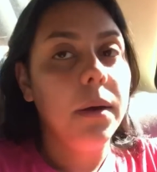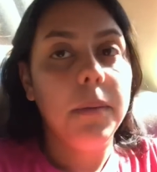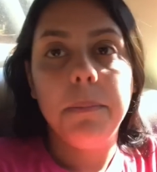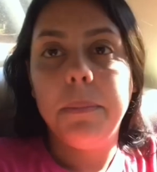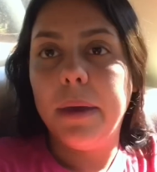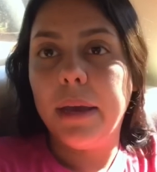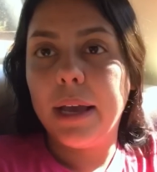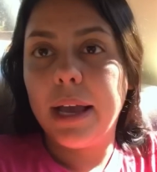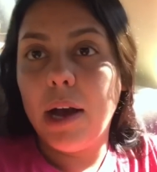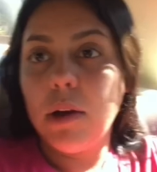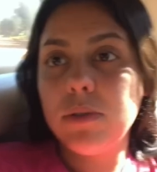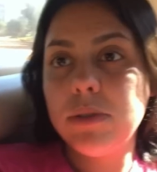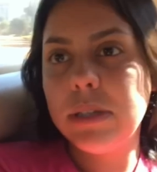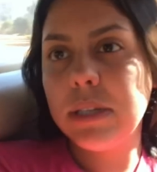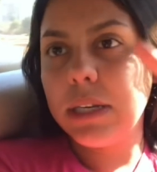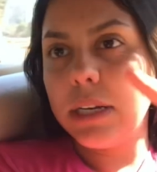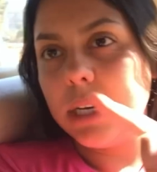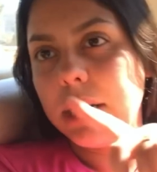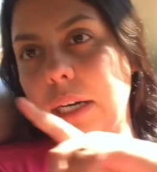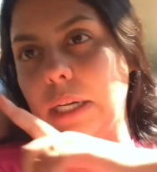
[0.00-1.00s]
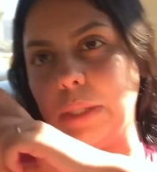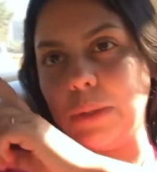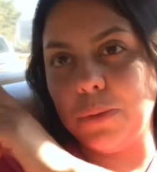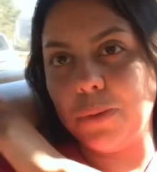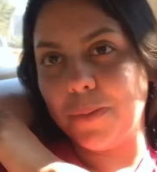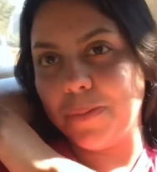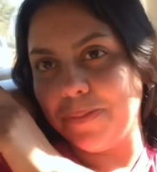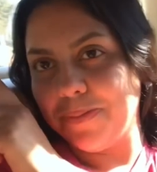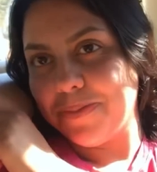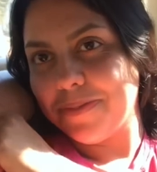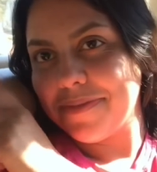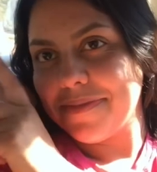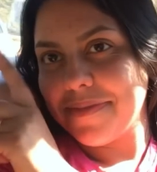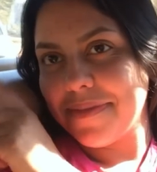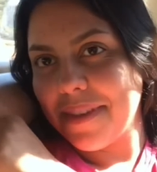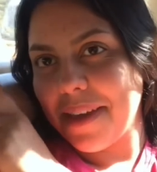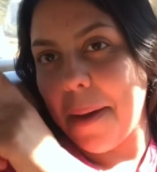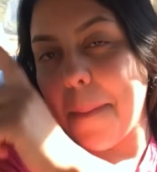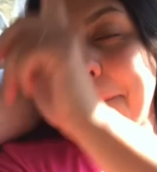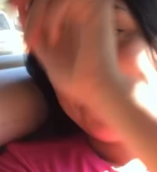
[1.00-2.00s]
pegar os canos
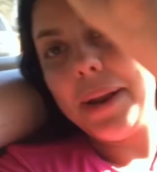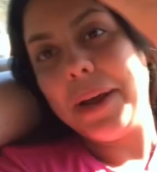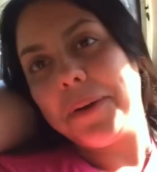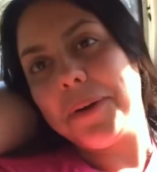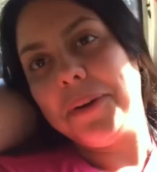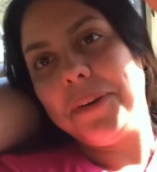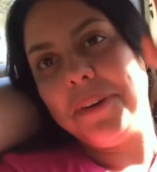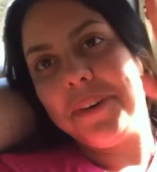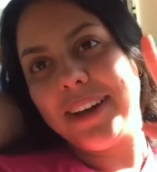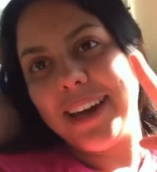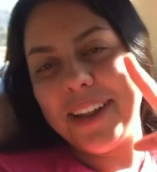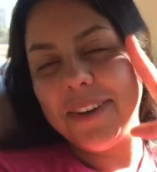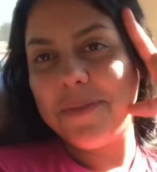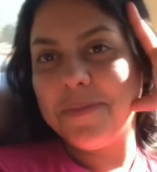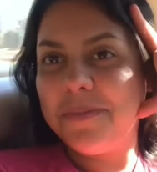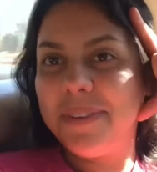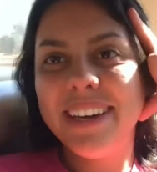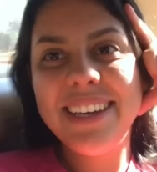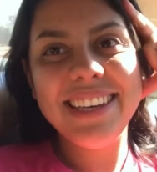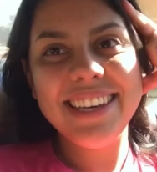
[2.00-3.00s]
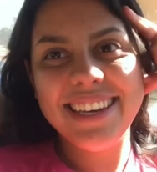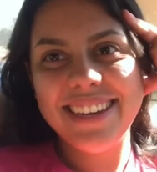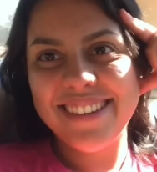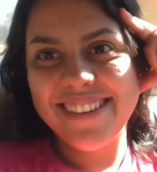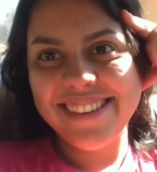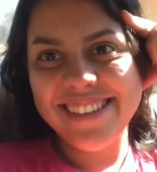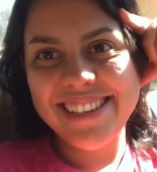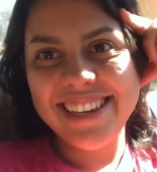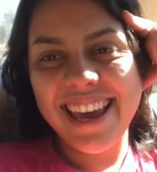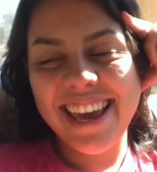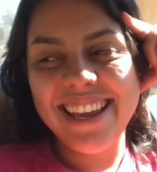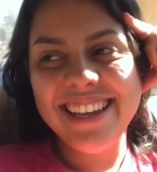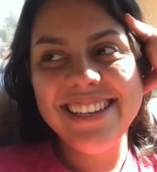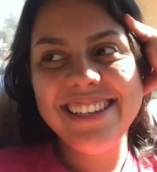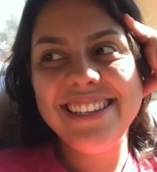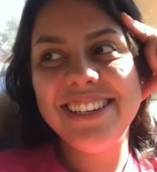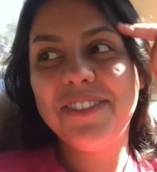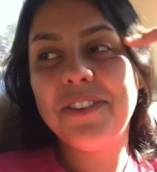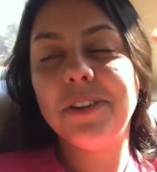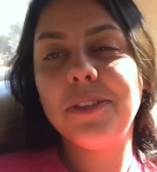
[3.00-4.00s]
para colocar no banheiro,
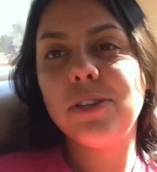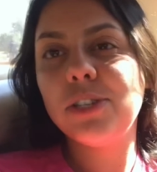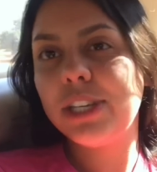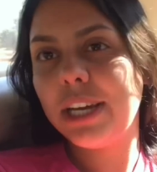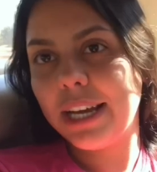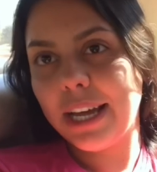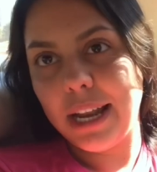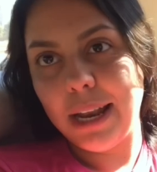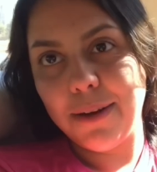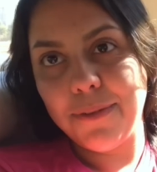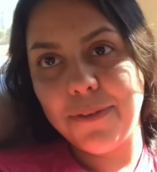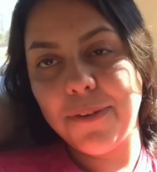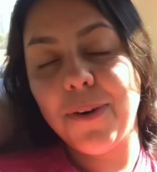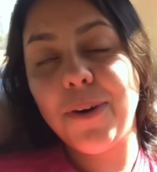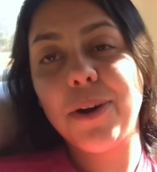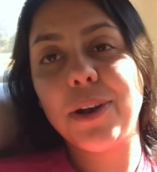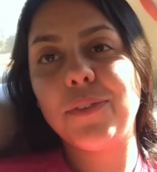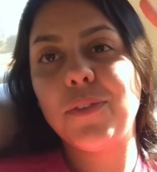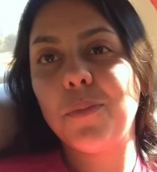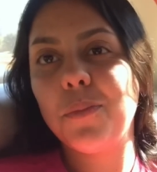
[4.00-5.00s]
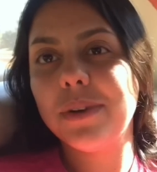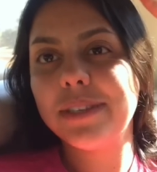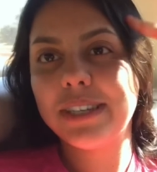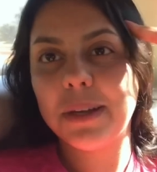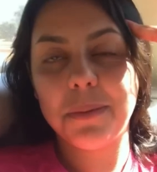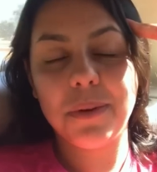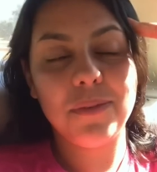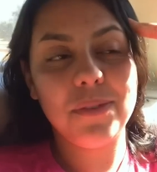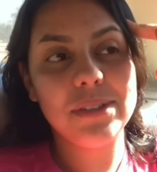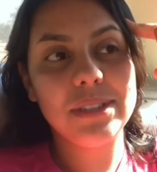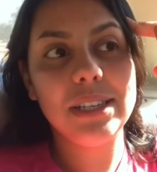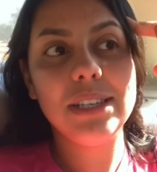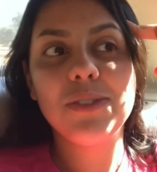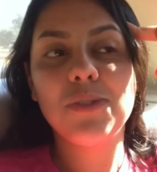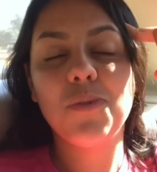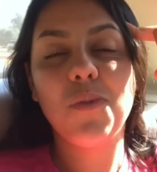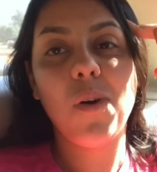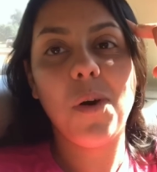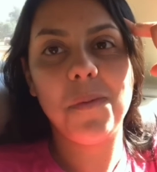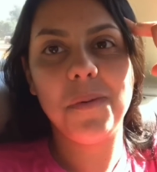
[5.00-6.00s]
gente. Quando chegar lá fora, eu vou mostrar para vocês
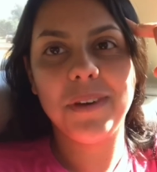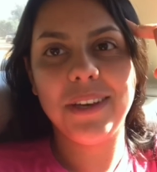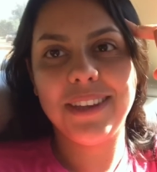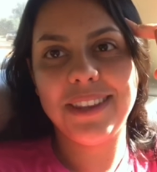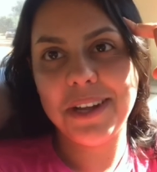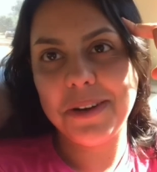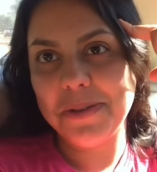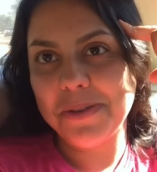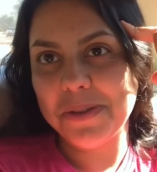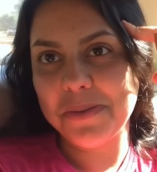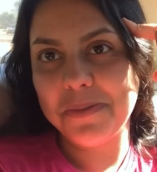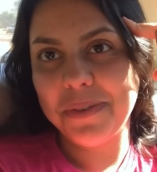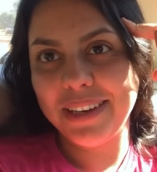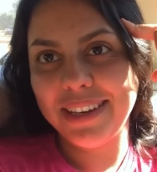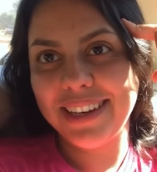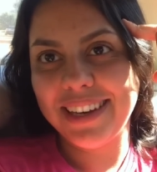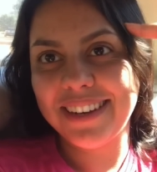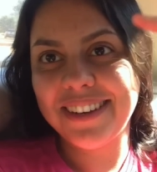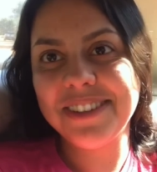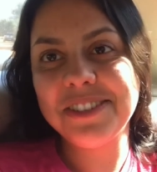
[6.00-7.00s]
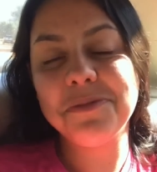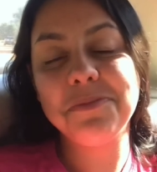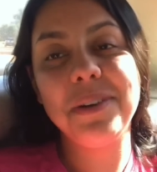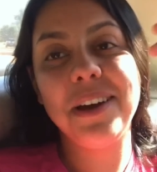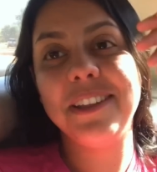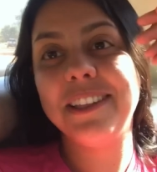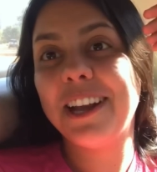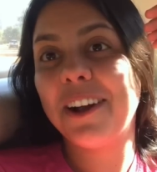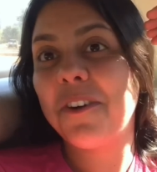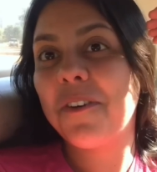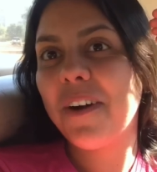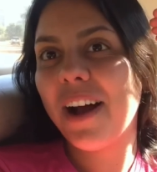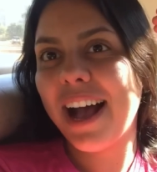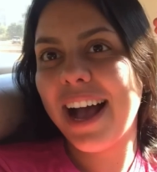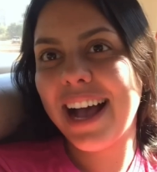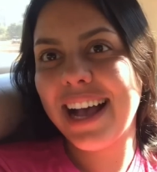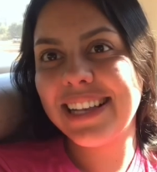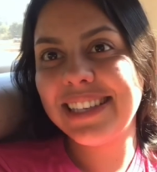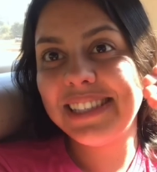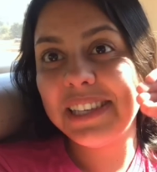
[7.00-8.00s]
como que tá nosso banheiro. Nosso banheiro tá
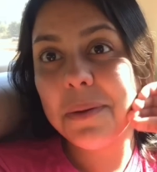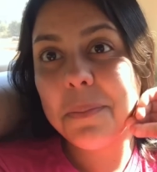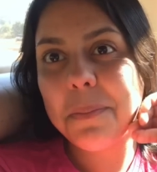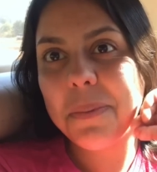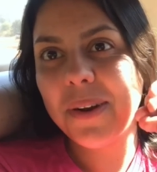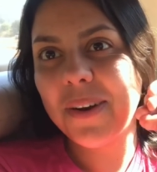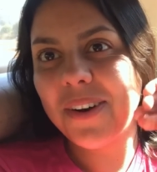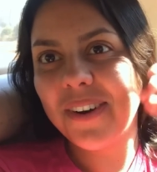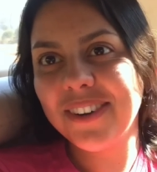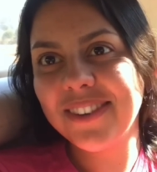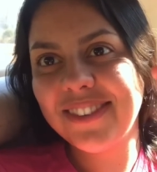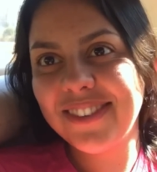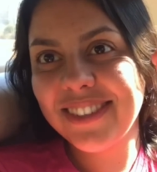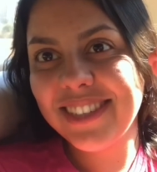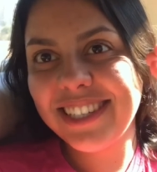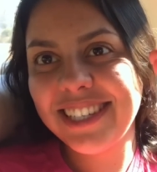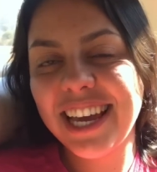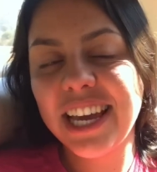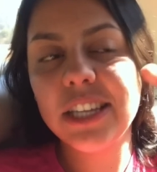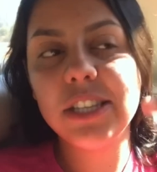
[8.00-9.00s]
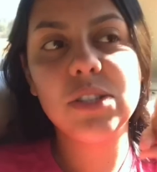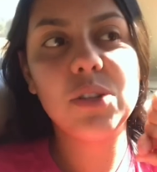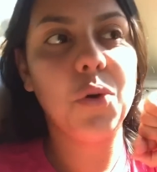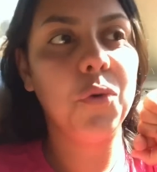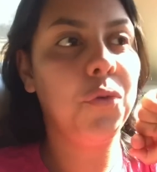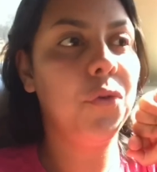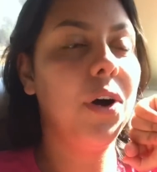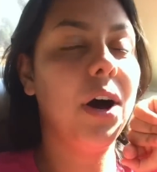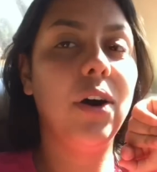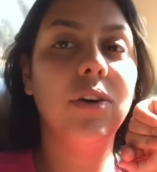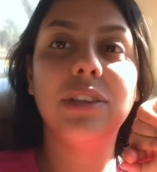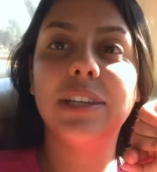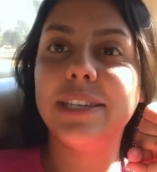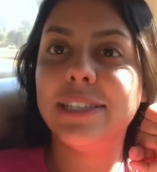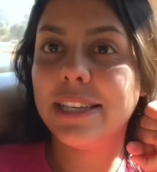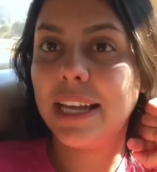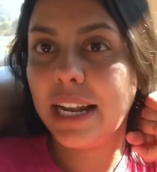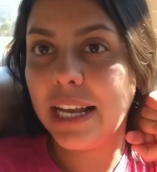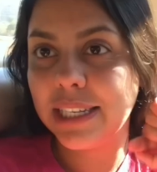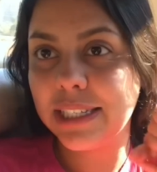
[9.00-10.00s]
quase pronto, gente. Só falta a
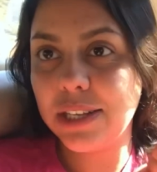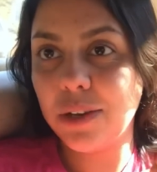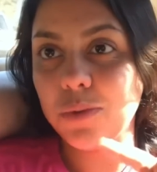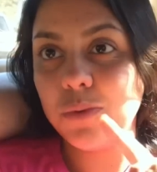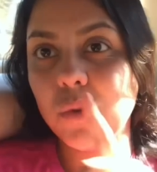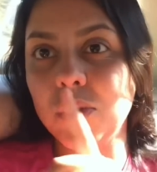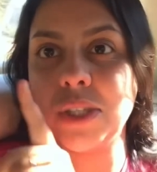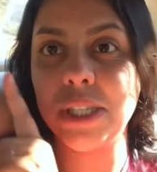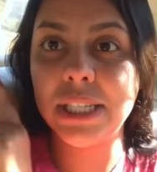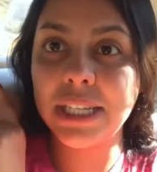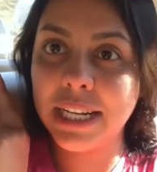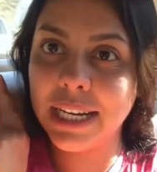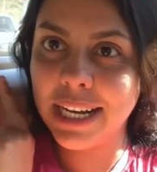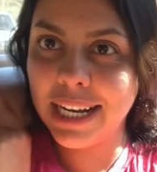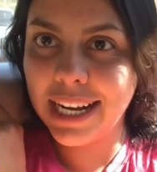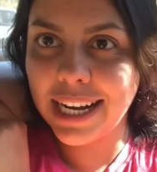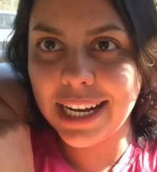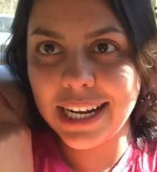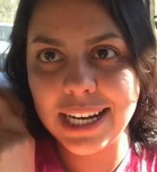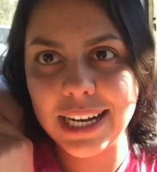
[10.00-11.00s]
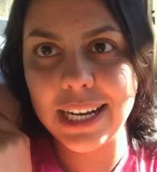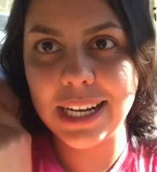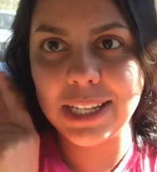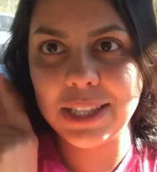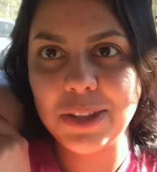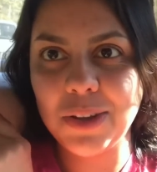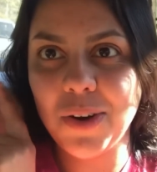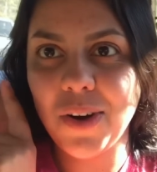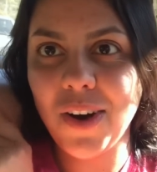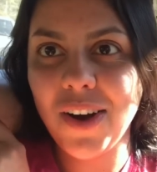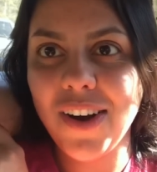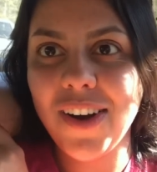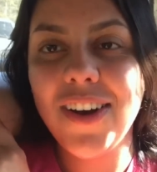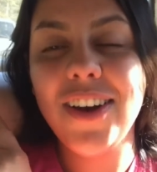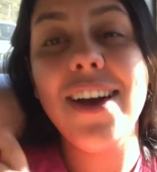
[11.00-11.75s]
instalação dos canos